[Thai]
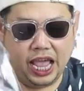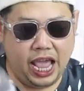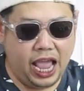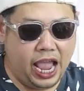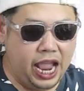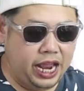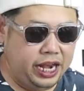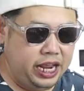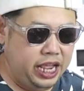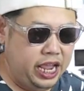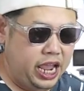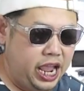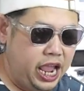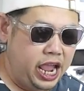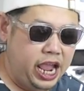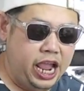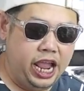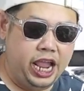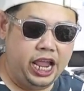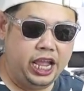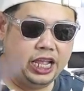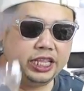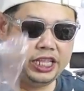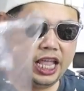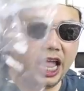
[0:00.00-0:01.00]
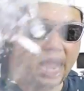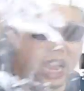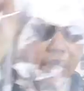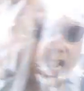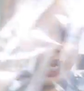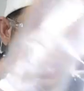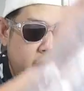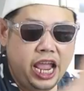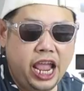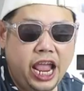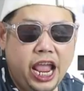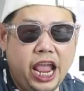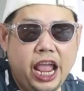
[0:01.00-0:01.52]
เท่ดี เท่
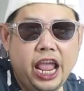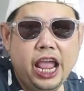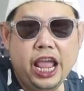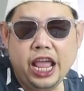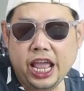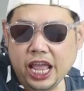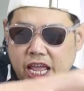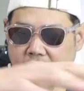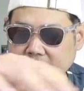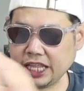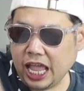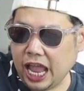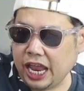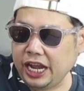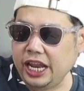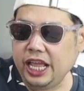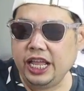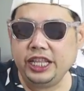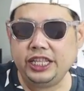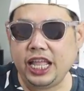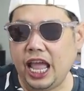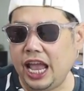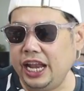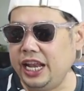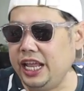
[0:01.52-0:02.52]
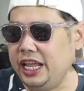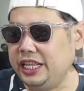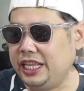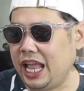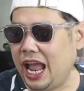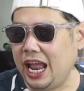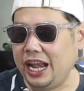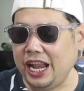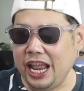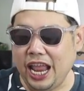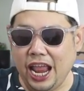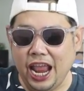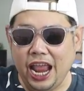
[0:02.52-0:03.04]
ดี เท่ดี เท่ดี
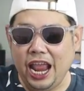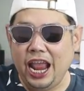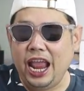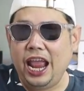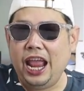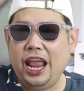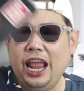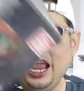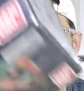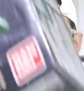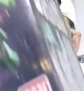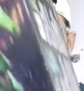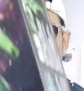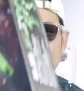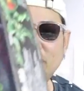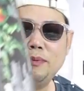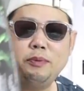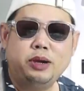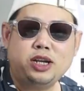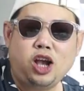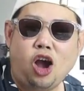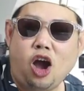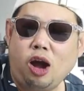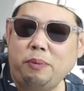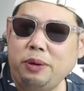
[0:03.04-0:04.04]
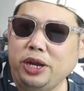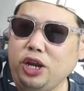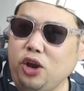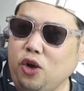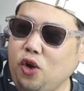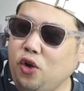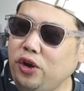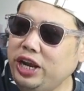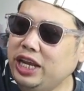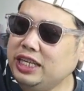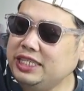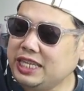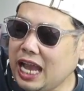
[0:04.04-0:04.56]
เท่ดี เดี๋ยวจะประกอบให้
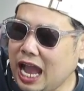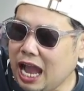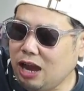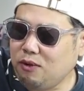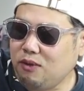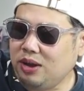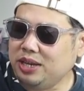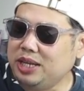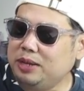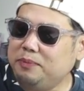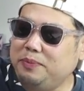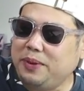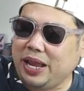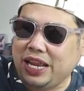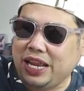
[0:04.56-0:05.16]
ดูนะจ๊ะว่ามัน